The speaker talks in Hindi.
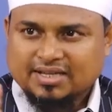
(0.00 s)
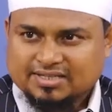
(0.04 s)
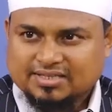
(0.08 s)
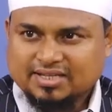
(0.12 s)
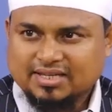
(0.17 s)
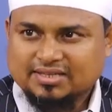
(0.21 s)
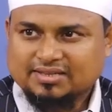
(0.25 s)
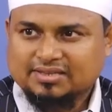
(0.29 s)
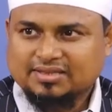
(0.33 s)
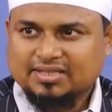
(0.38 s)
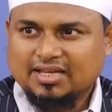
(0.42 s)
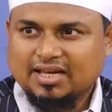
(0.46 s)

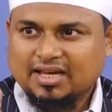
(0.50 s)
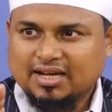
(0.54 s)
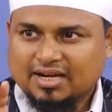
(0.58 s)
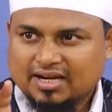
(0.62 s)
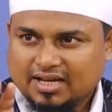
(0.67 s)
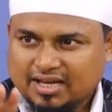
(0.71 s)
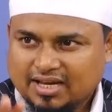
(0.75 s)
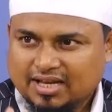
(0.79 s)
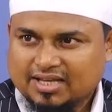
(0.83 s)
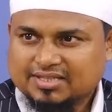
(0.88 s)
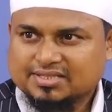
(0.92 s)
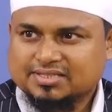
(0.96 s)
सत्तर
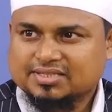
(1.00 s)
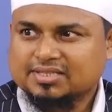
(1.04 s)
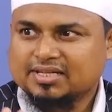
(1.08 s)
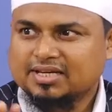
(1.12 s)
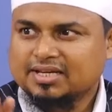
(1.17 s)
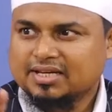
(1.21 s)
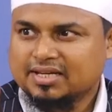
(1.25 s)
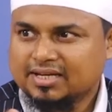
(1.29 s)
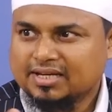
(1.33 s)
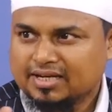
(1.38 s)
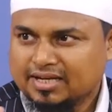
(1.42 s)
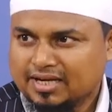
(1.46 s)

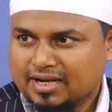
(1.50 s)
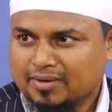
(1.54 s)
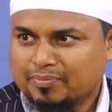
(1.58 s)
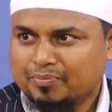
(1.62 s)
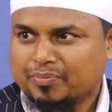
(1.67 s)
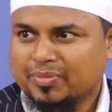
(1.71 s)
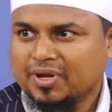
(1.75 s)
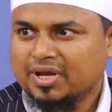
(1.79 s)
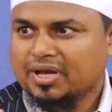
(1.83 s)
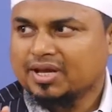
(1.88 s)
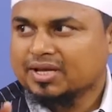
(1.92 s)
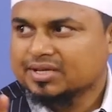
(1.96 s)
अस्सी
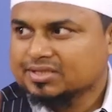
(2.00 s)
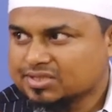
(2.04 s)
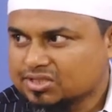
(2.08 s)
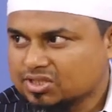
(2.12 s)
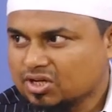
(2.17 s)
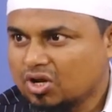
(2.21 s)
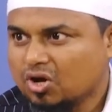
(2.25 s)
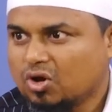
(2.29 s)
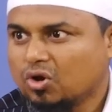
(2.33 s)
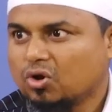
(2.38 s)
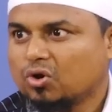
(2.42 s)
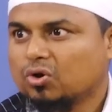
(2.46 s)
नब्बे
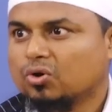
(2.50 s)
सौ